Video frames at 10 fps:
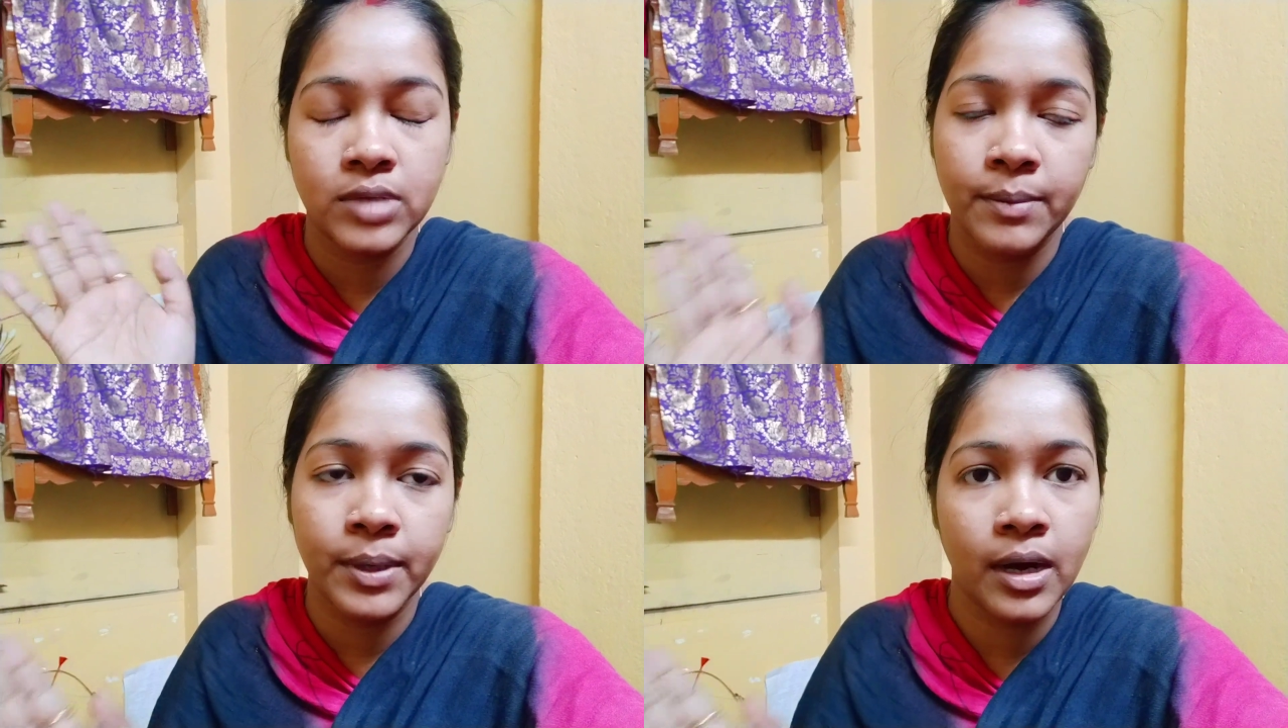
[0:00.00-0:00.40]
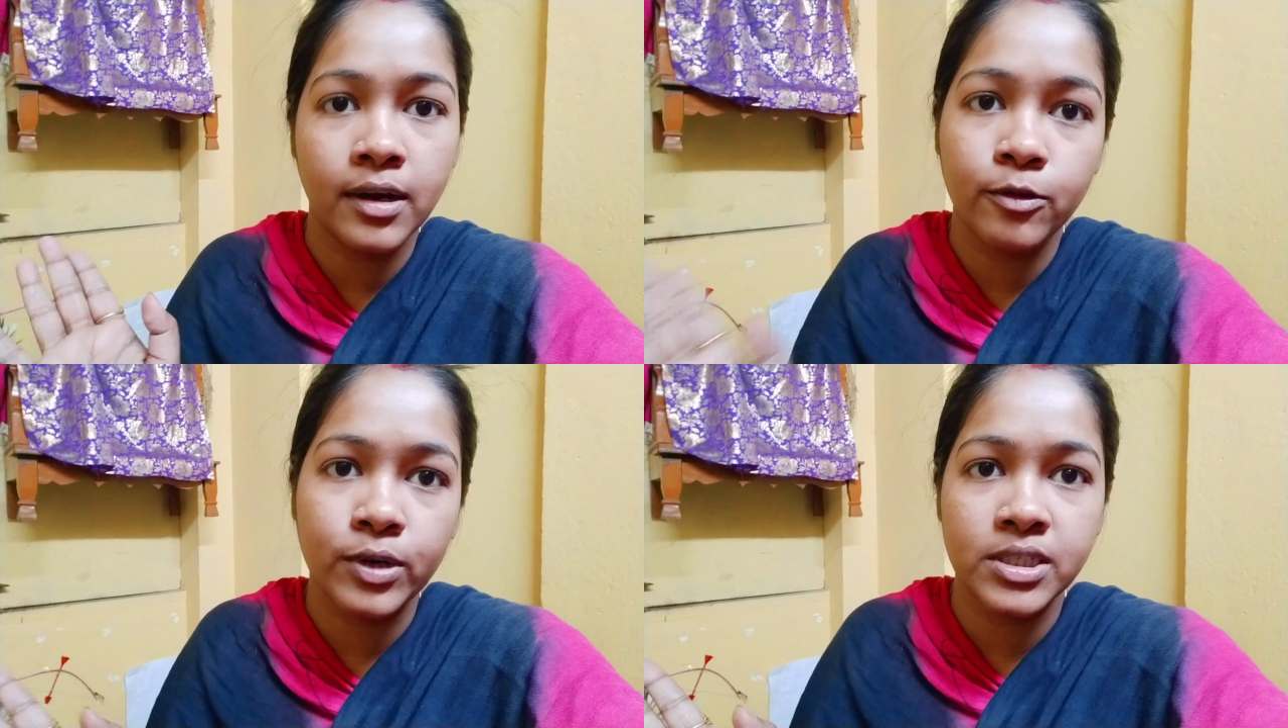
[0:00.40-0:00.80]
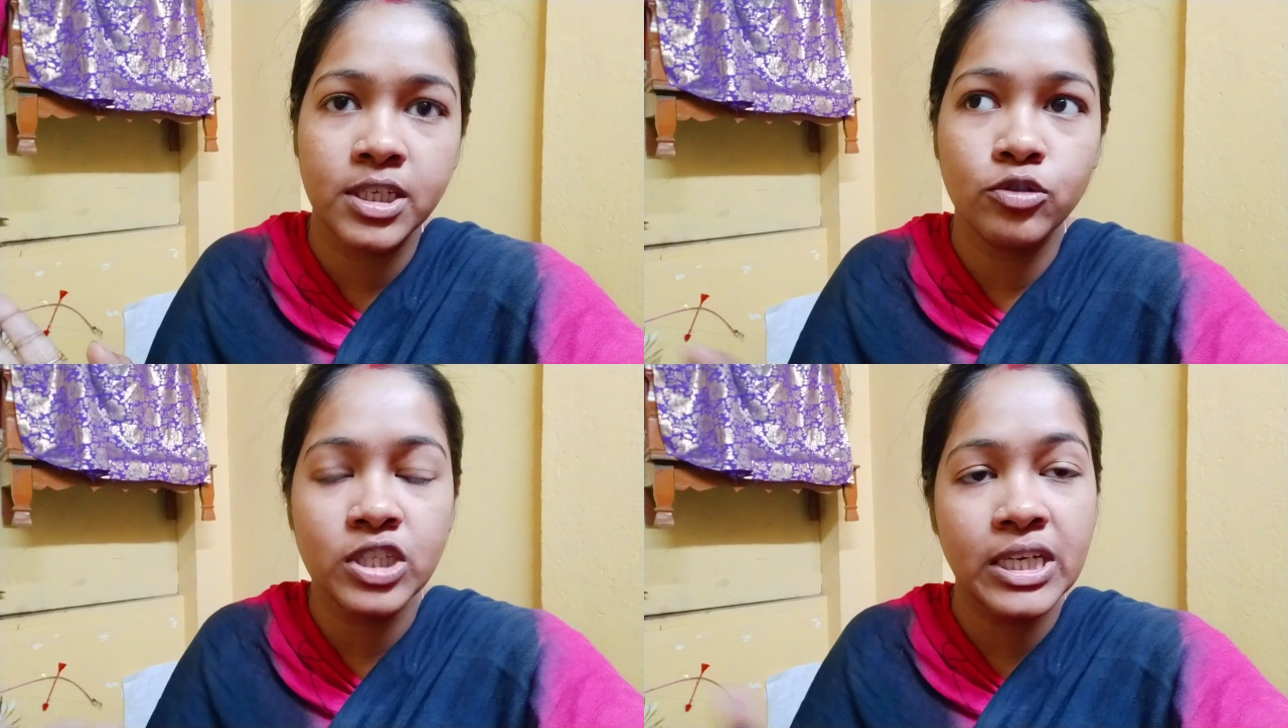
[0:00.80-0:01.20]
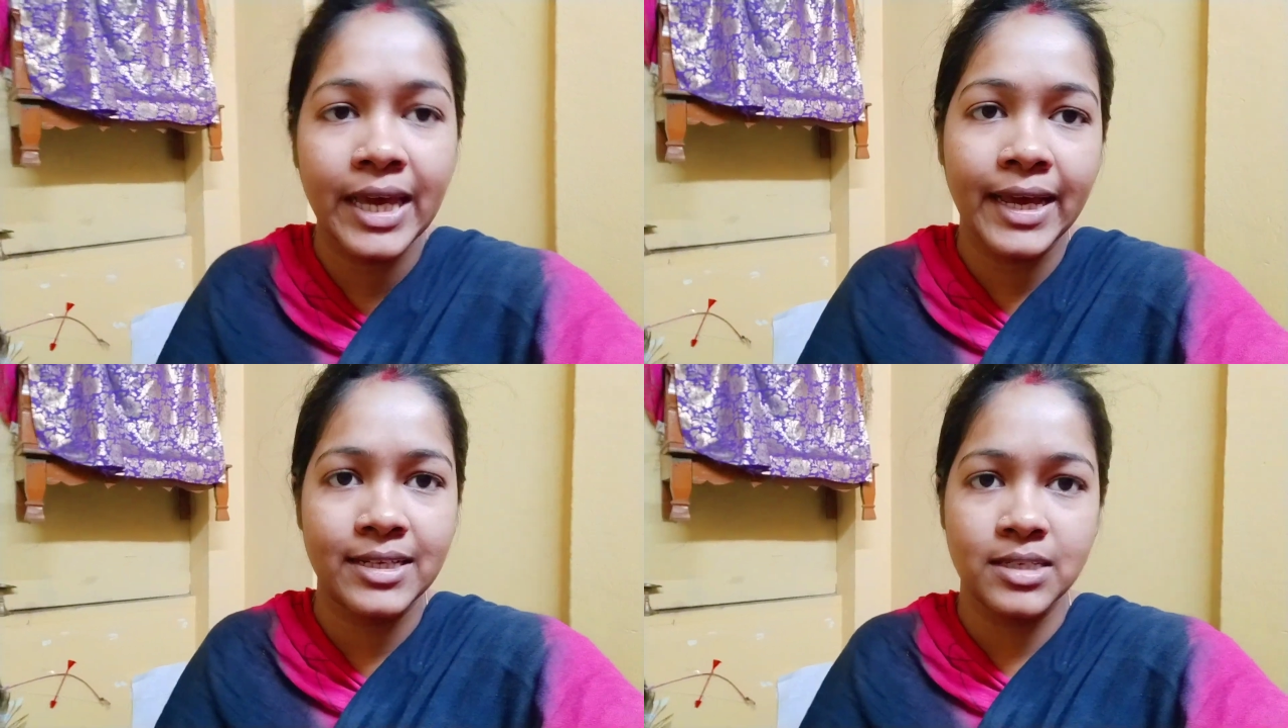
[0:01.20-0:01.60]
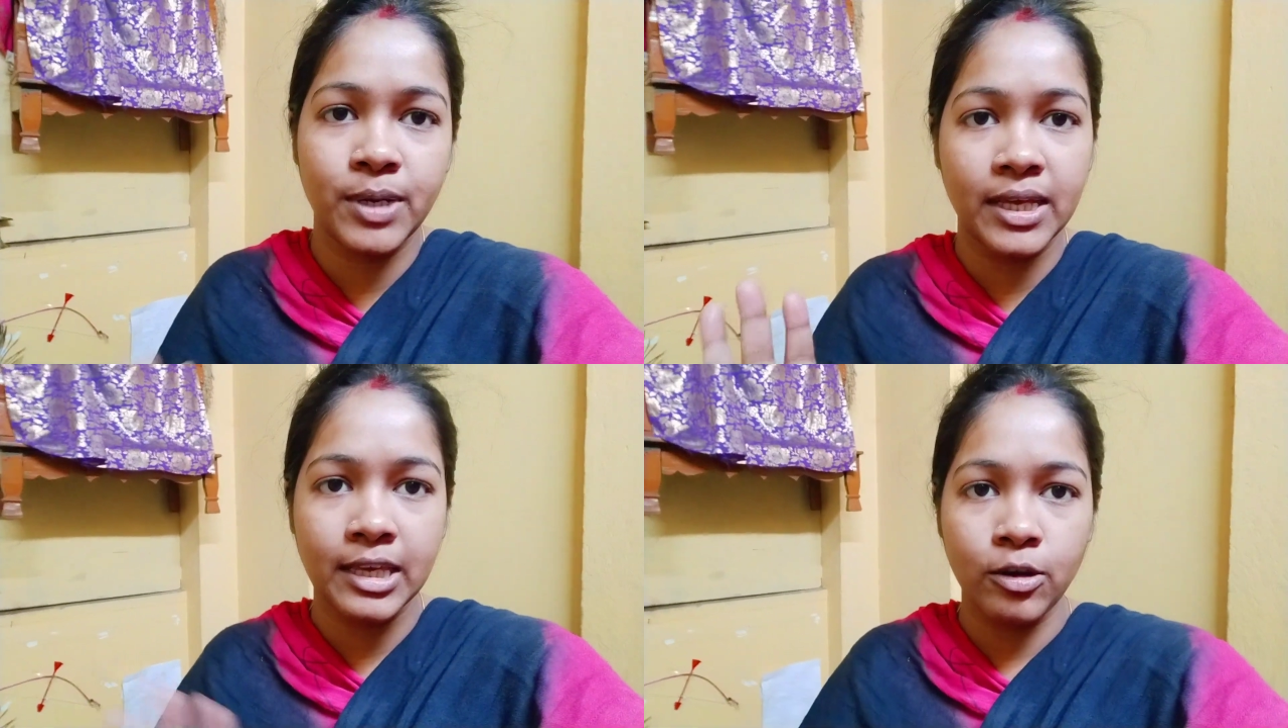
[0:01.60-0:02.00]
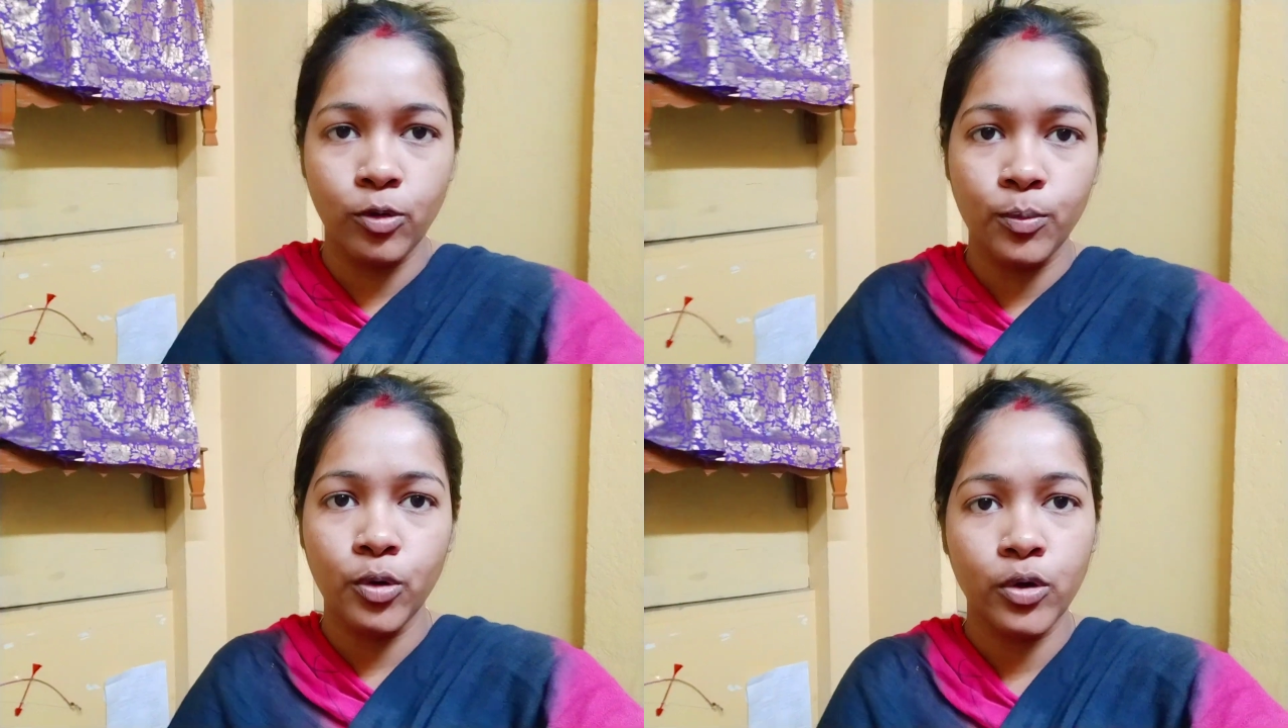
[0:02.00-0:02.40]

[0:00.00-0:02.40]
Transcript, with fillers: একবার রান্না করেছি তো শিখে গেছি মানে কীরকম